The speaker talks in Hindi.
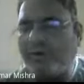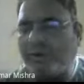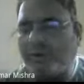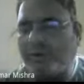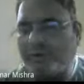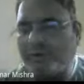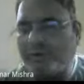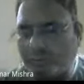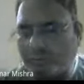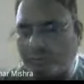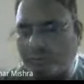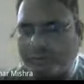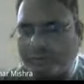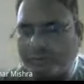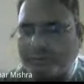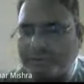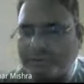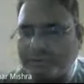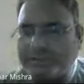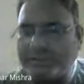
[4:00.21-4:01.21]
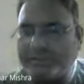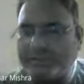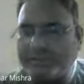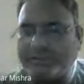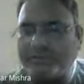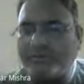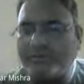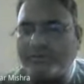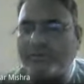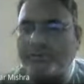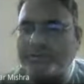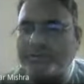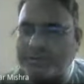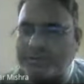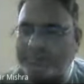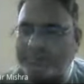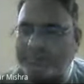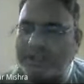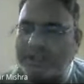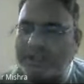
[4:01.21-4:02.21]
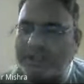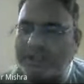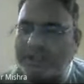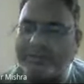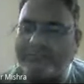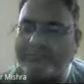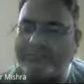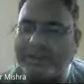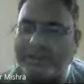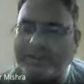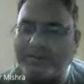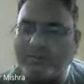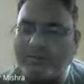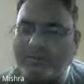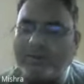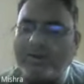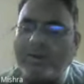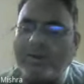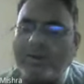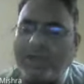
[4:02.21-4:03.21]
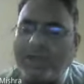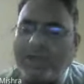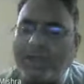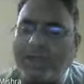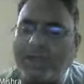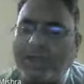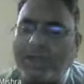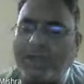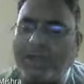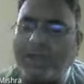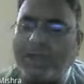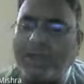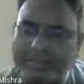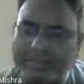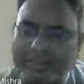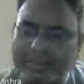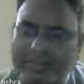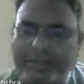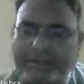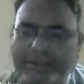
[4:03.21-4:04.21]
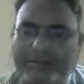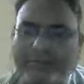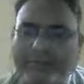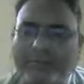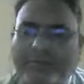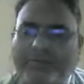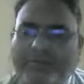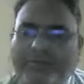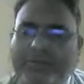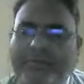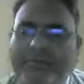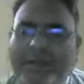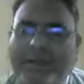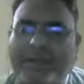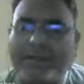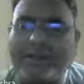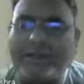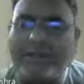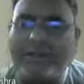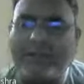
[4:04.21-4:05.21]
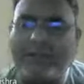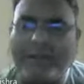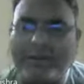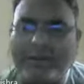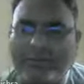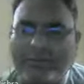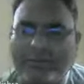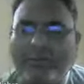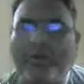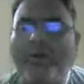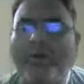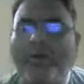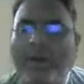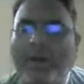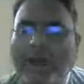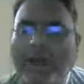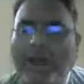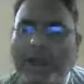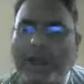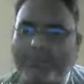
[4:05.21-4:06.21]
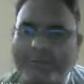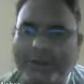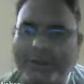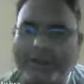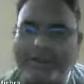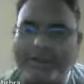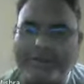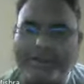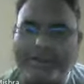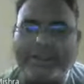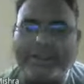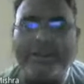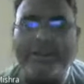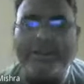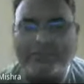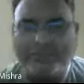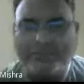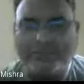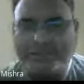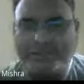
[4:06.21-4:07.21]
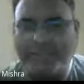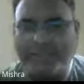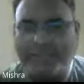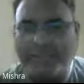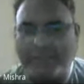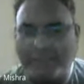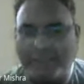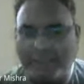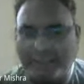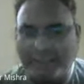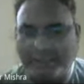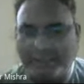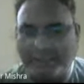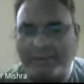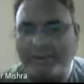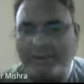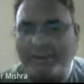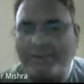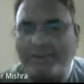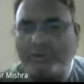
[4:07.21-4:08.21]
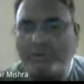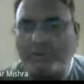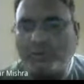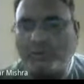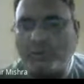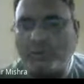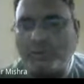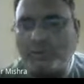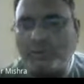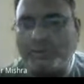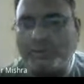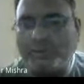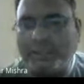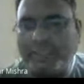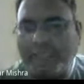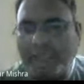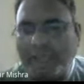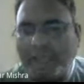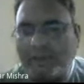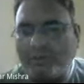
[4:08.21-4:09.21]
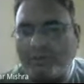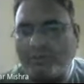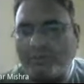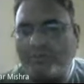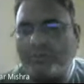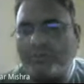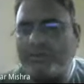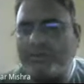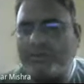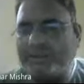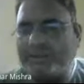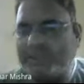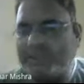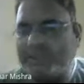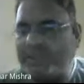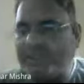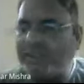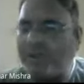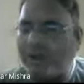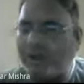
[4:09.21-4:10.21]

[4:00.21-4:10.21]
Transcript: वाले हो हमारी सारी गलतियों को क्षमा करने वाले हो आपका हृदय विशाल है तो तू दयालु दीन हूँ और मैं दीन हूं मतलब दुखी हूं